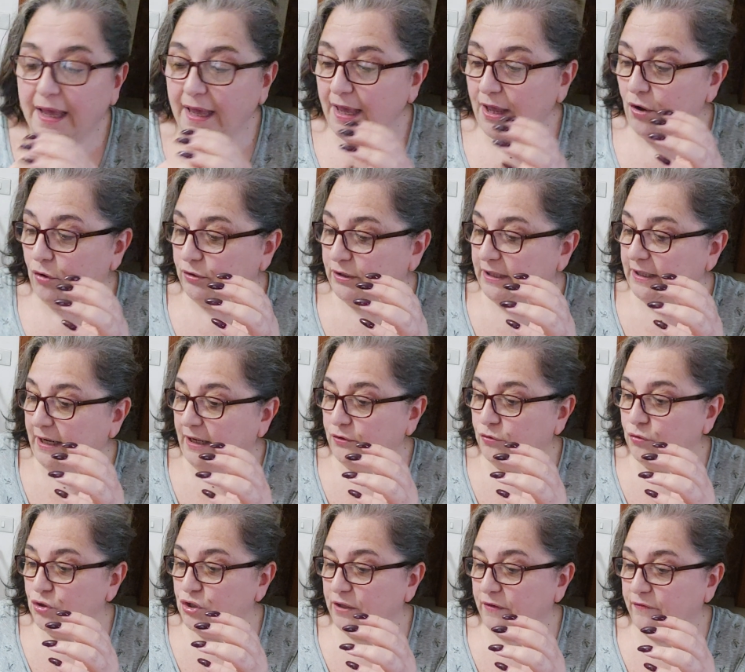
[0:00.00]
e ho
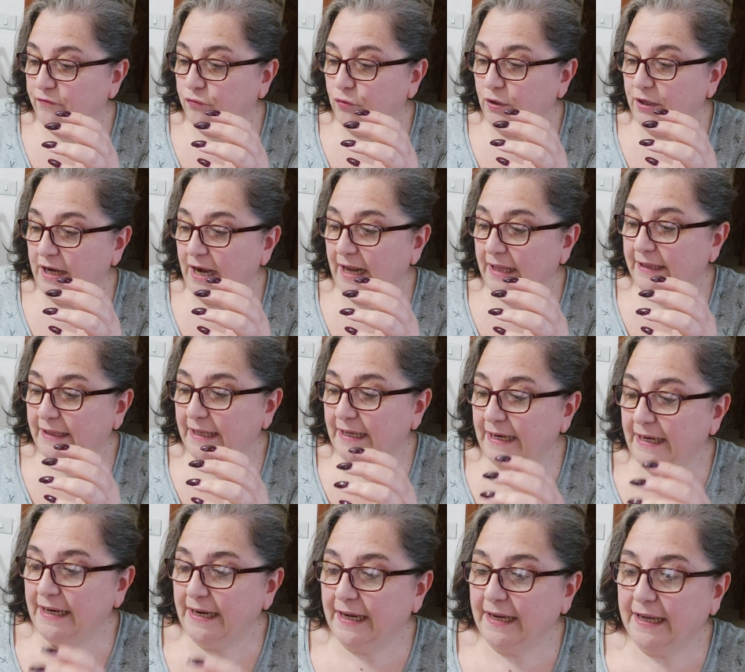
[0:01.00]
tirato già fuori la
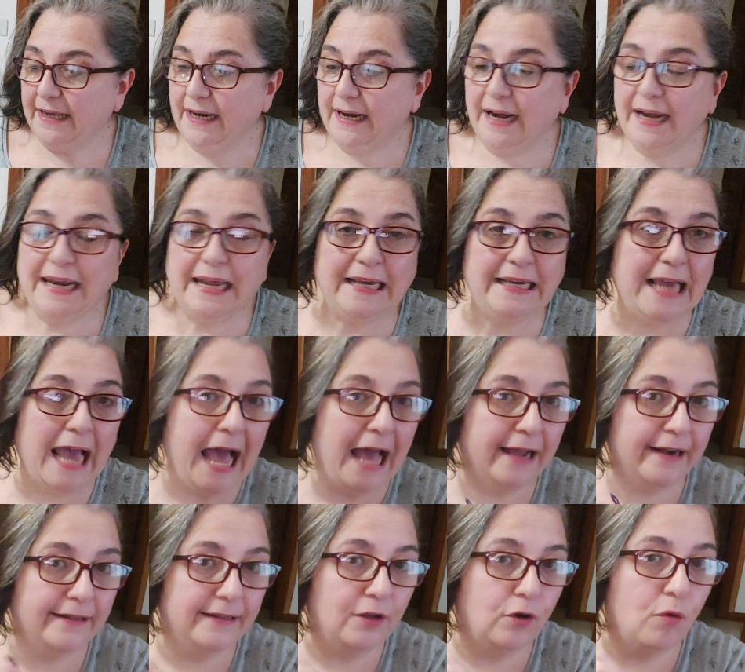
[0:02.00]
teglia che la
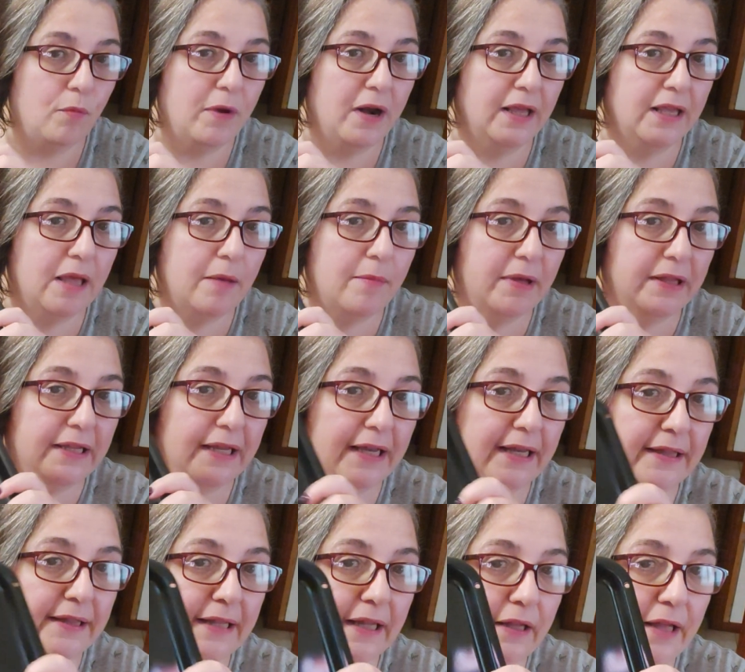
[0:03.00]
leccarda come la chiamate
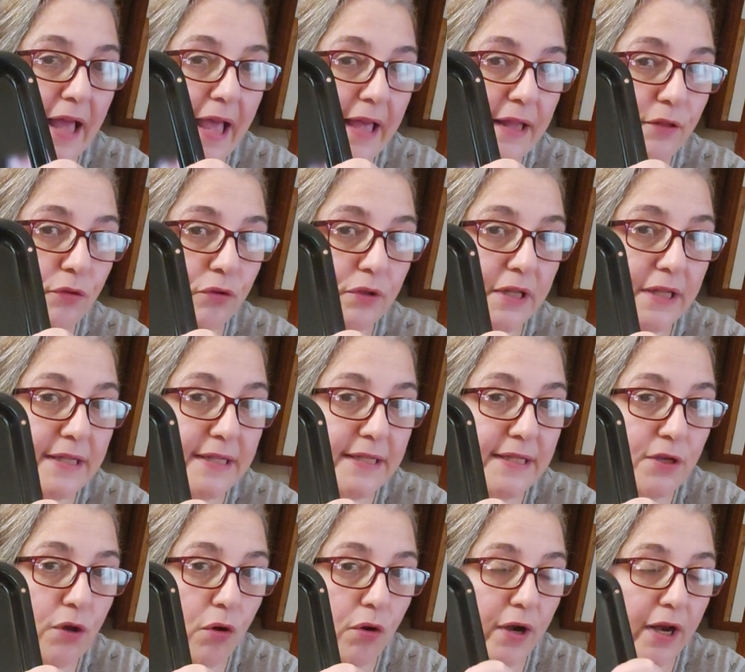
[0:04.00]
che è in
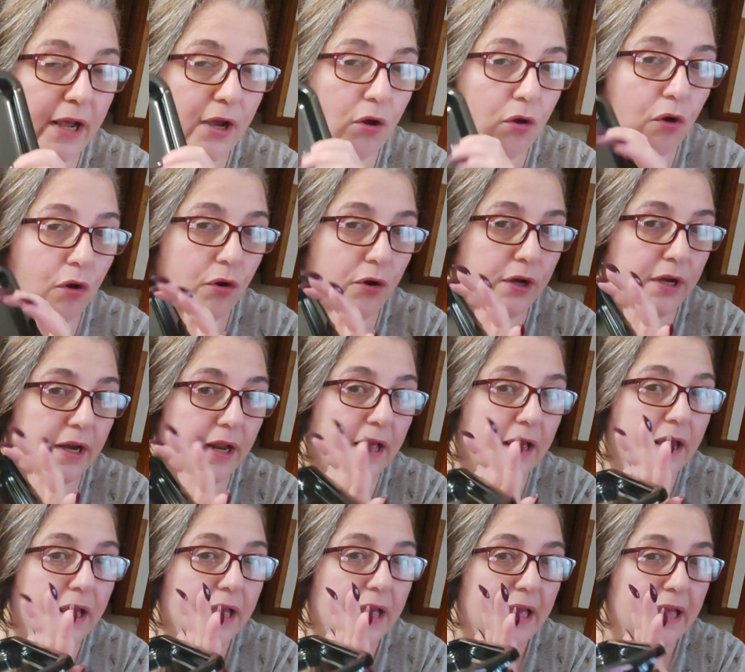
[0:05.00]
dotazione con
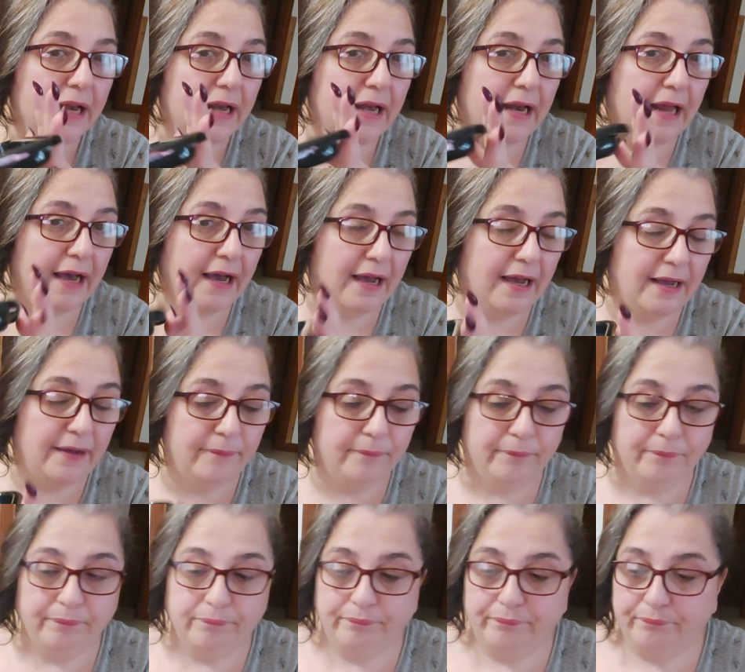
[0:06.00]
la
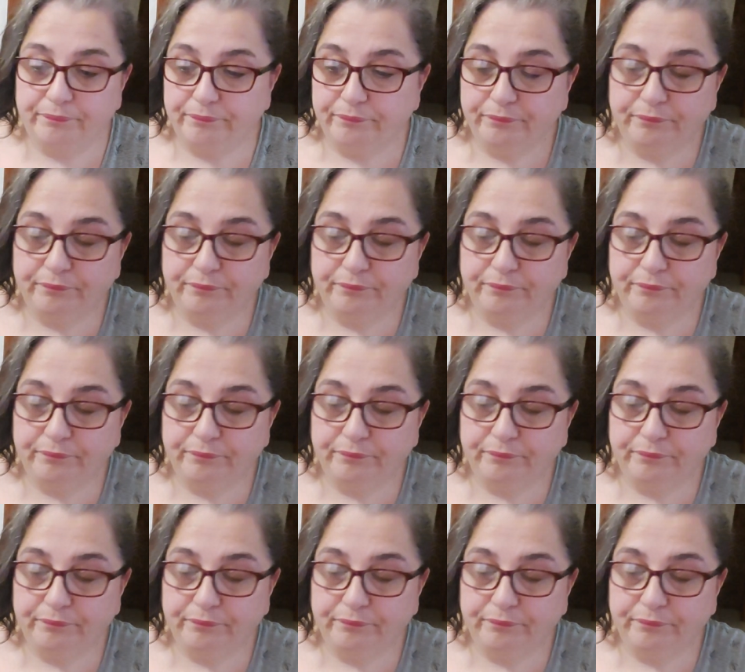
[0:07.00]
mm,